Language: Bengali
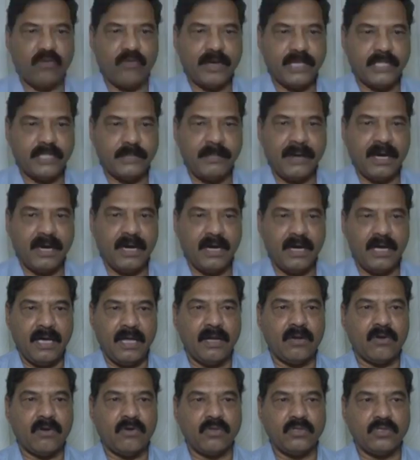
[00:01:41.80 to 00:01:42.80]
ওয়েস্ট বেঙ্গল
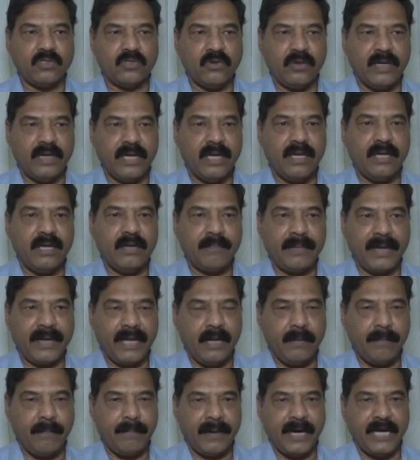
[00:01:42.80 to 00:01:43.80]
কো জো হ্যায়
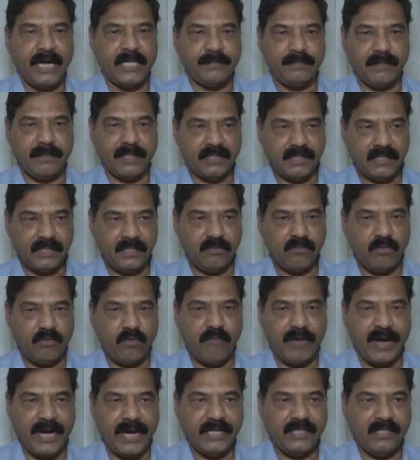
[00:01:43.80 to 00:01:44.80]
পেলে পাঁচ পার্সেন্ট ও
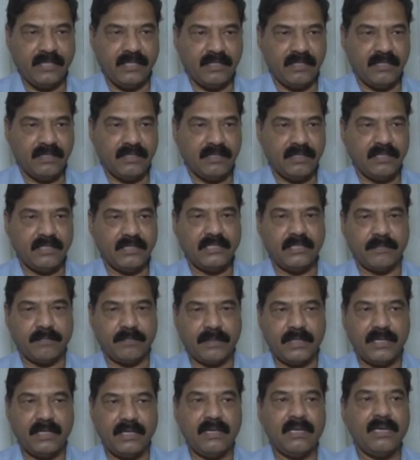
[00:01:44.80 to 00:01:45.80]
ভ্যাট দেতে থে
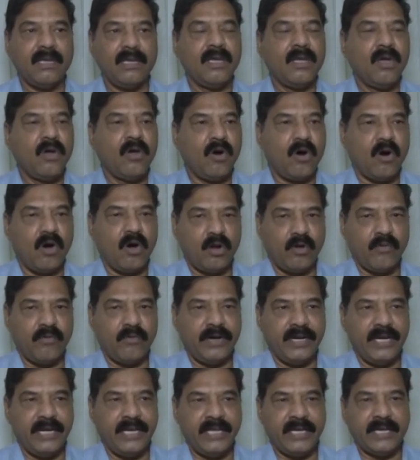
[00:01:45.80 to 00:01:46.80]
জবকে অল ওভার
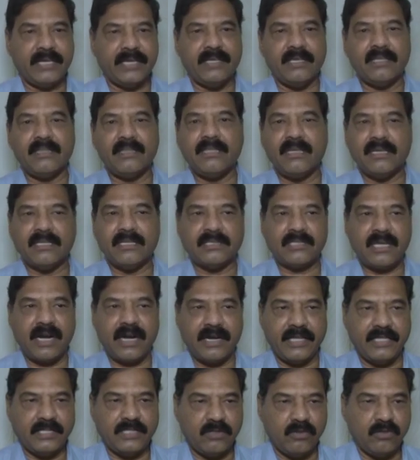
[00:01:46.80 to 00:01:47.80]
ইন্ডিয়া কে অন্দর
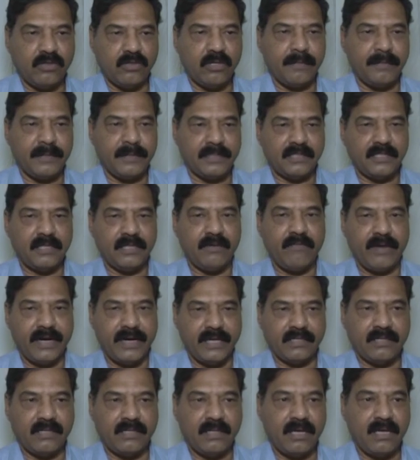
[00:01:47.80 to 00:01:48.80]
সাড়ে চৌদ পার্সেন্ট
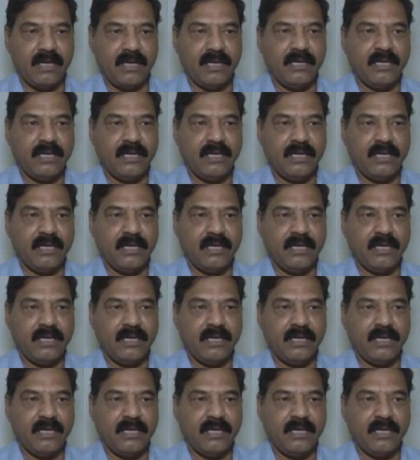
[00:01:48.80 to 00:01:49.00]
ভ্যাট থা